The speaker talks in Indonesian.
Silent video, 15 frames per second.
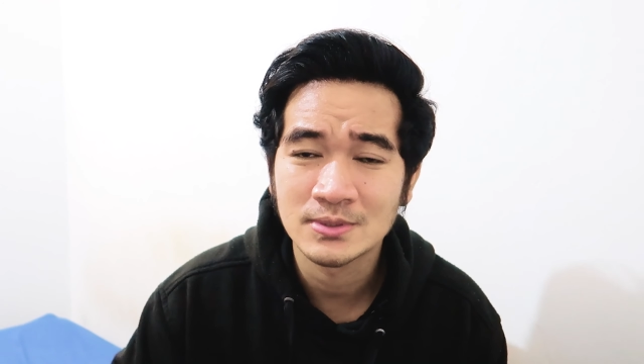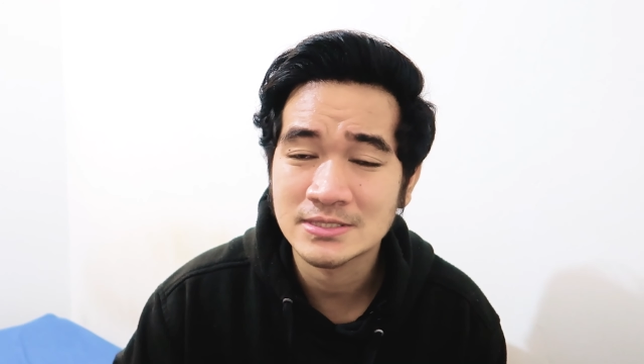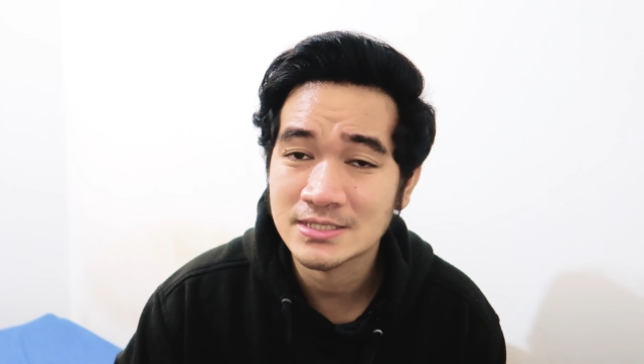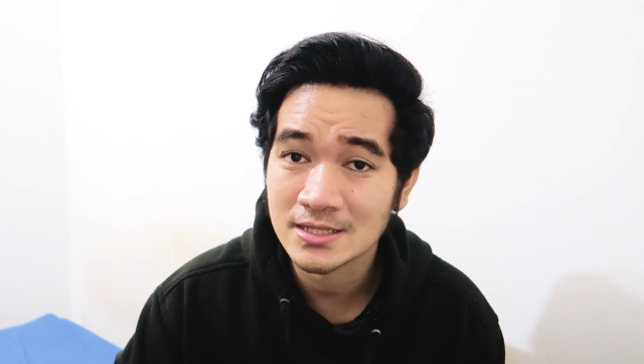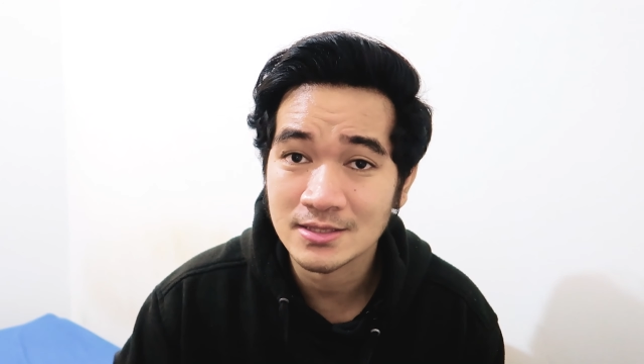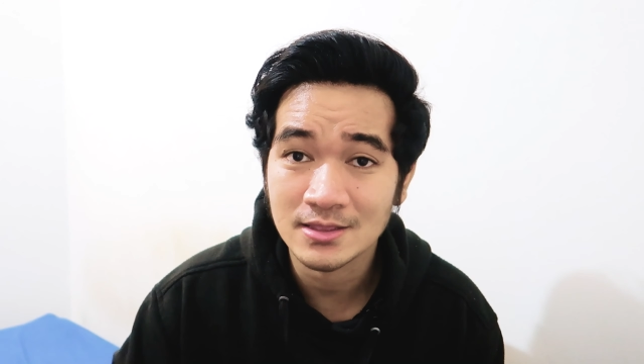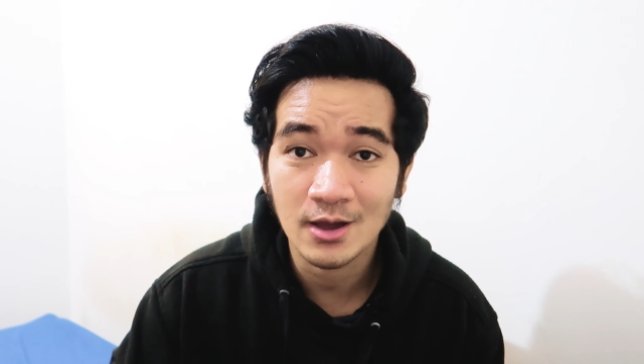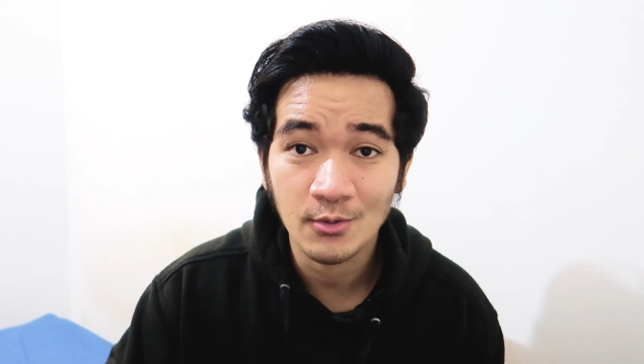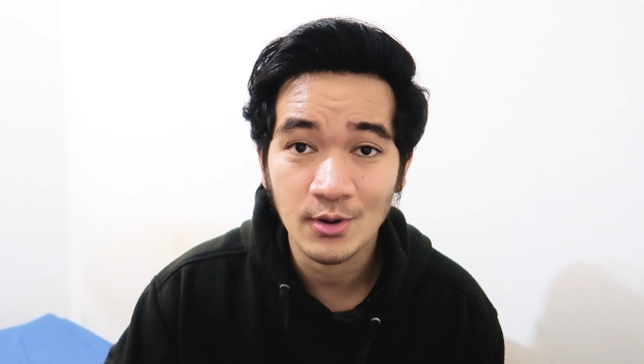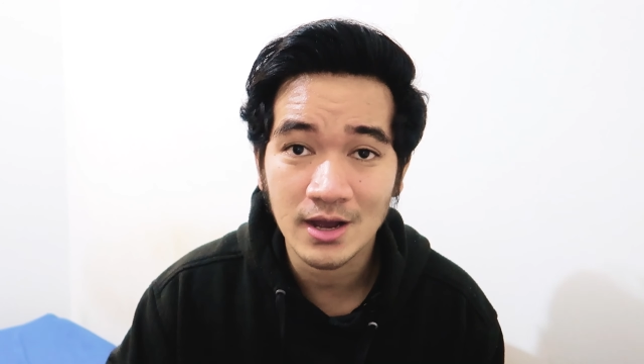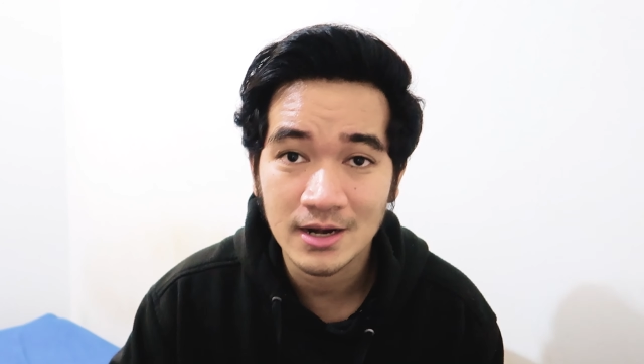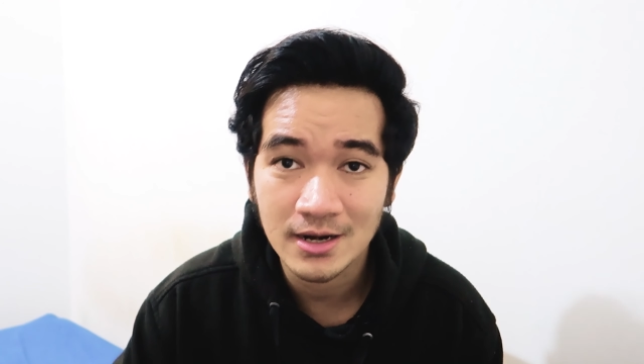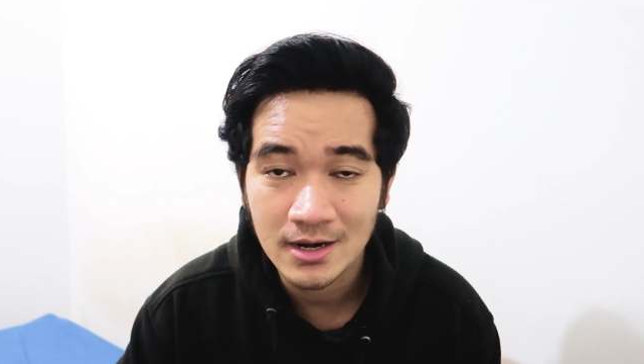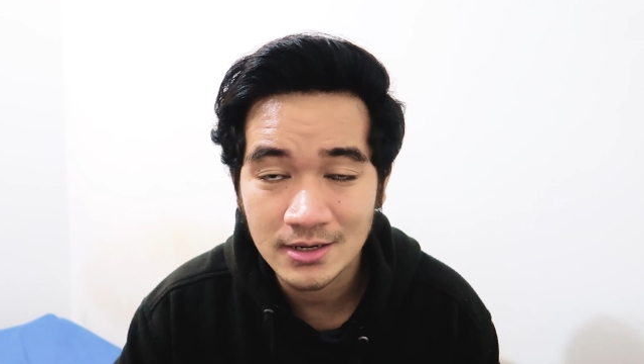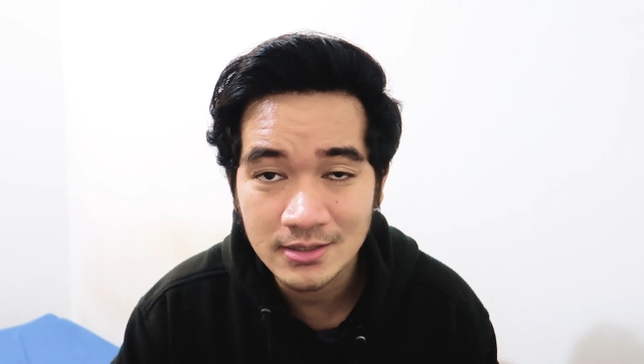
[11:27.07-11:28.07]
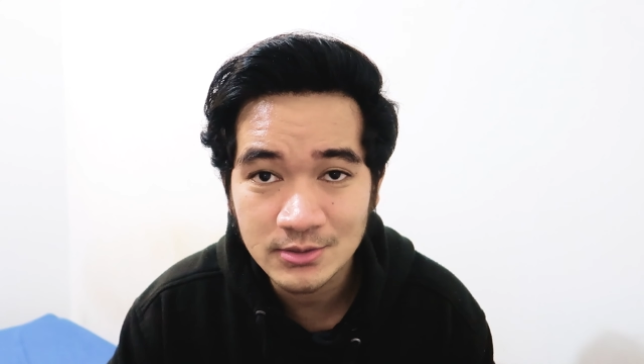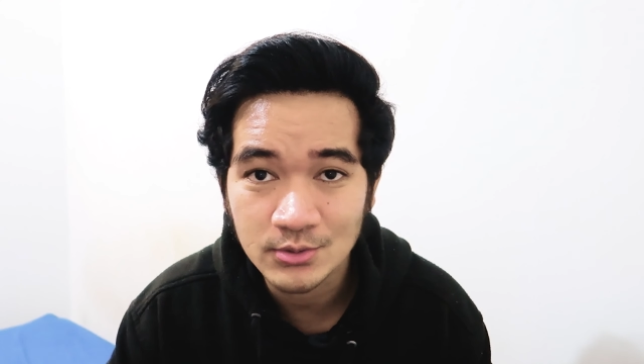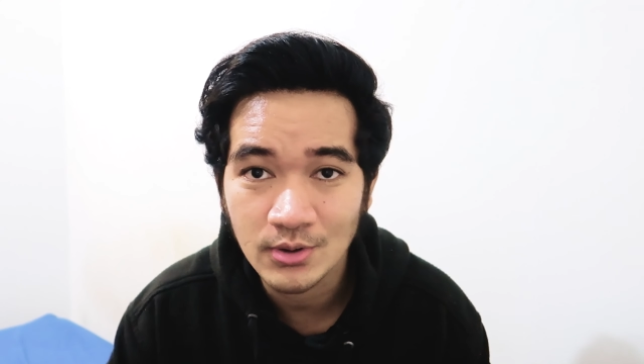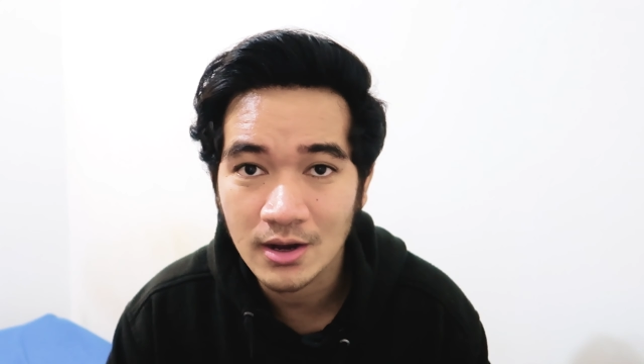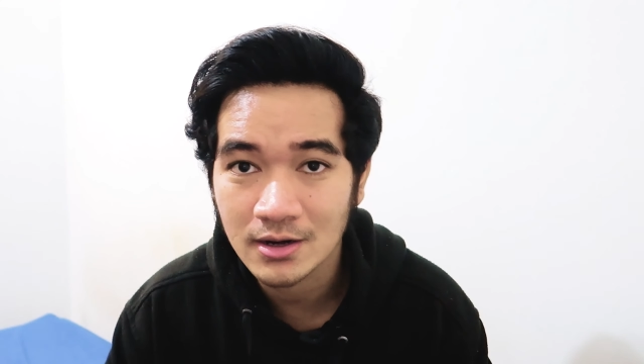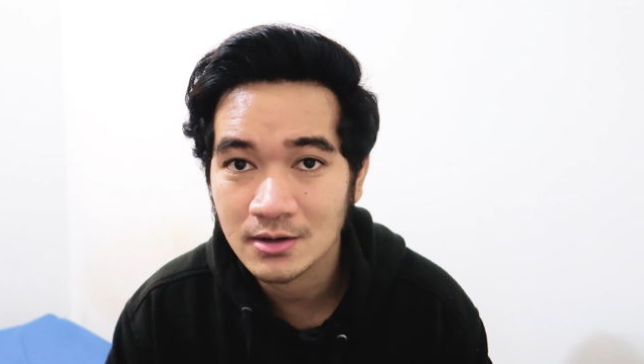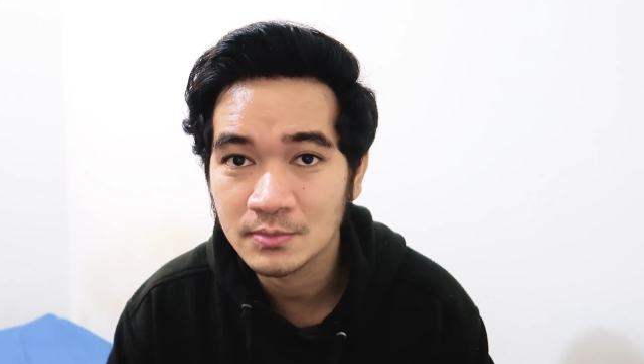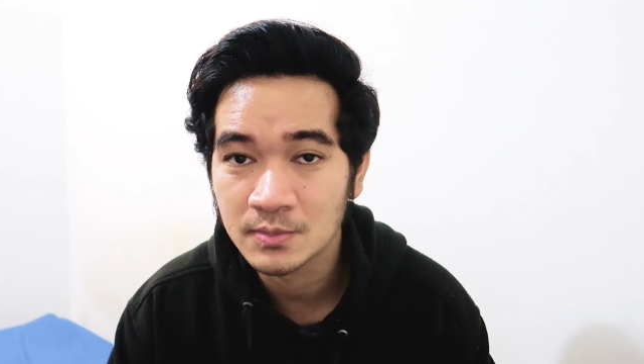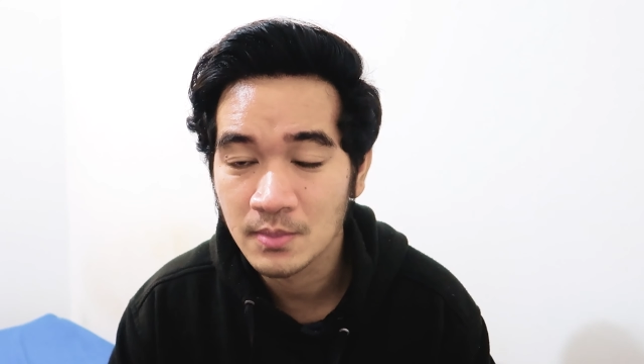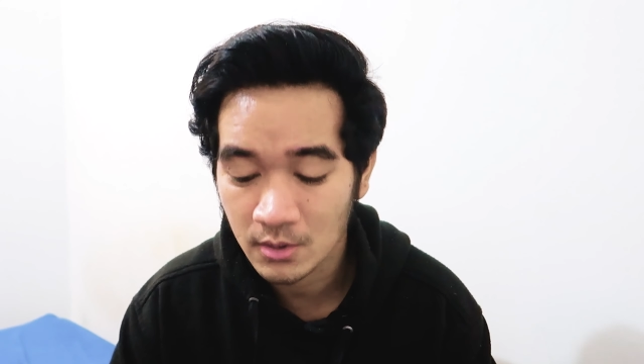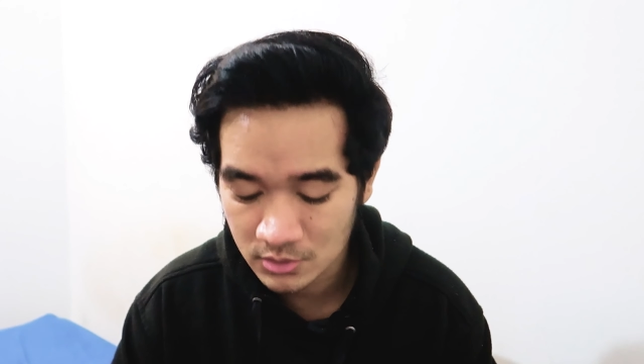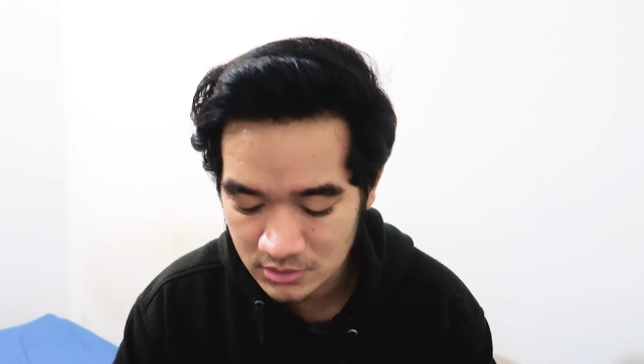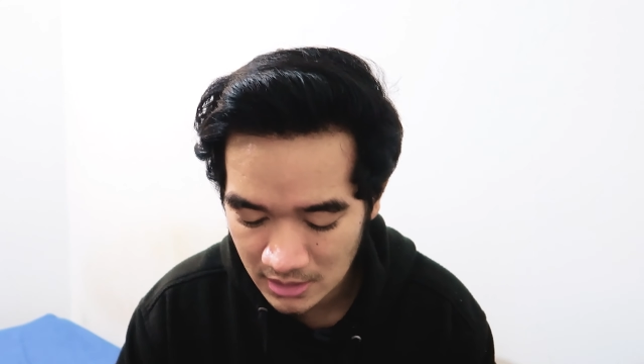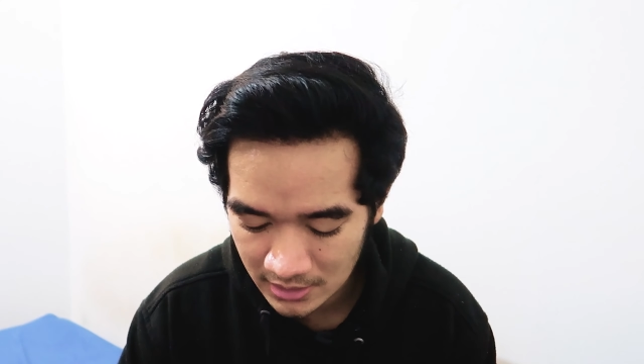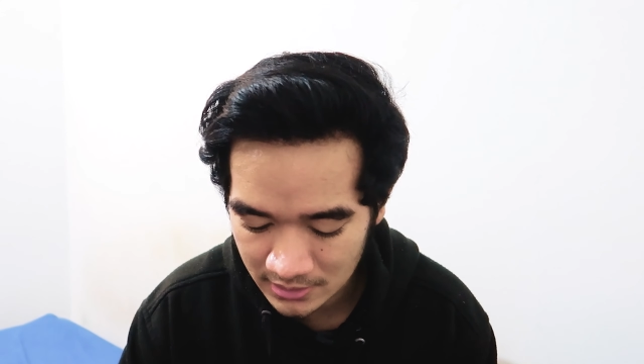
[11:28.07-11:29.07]
mencari tahu akan hal itu akan lebih
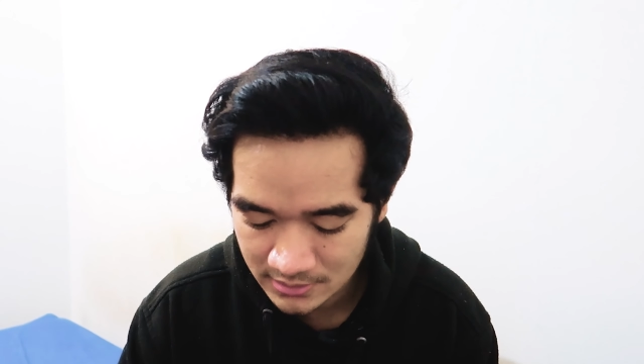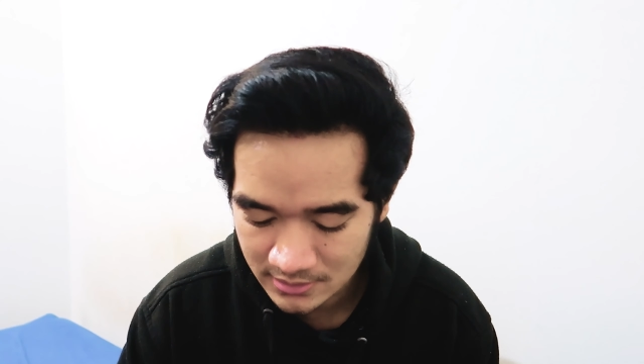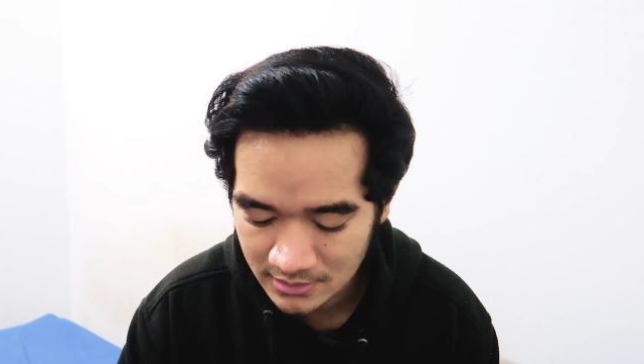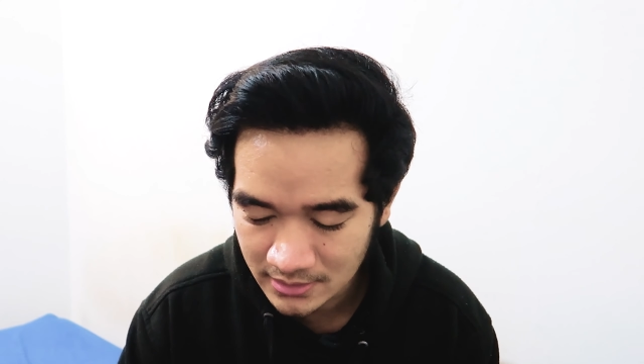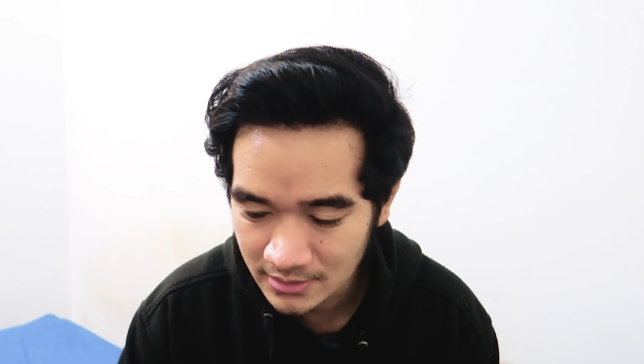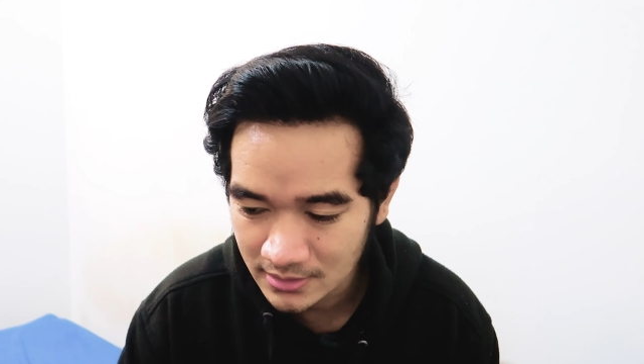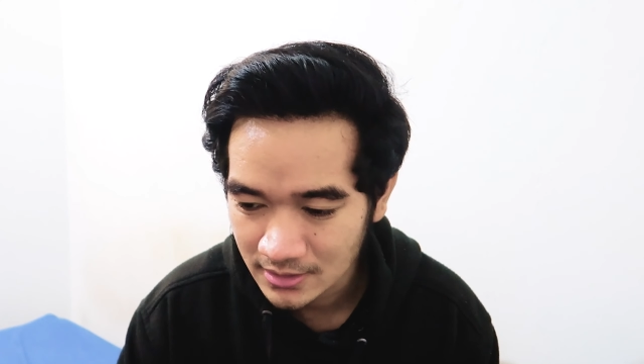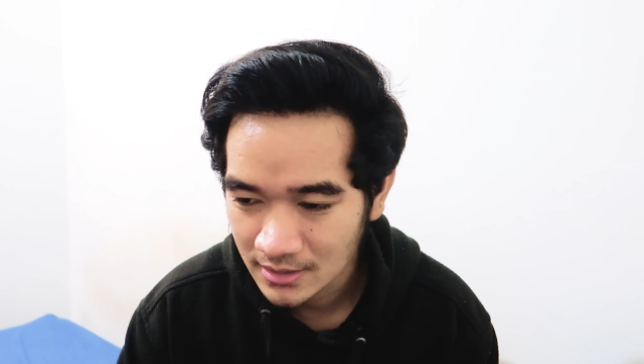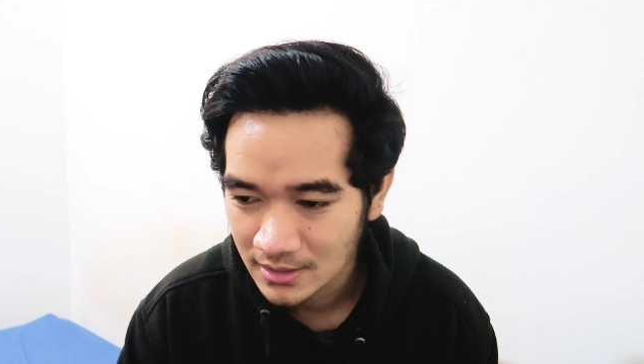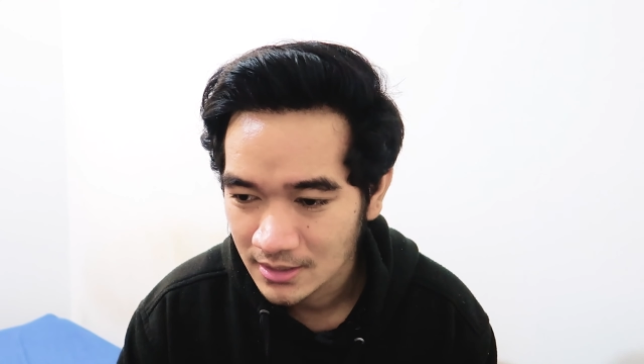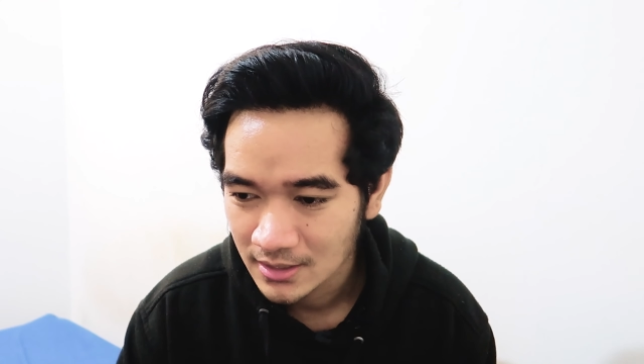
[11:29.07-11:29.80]
bagus lagi. Jadi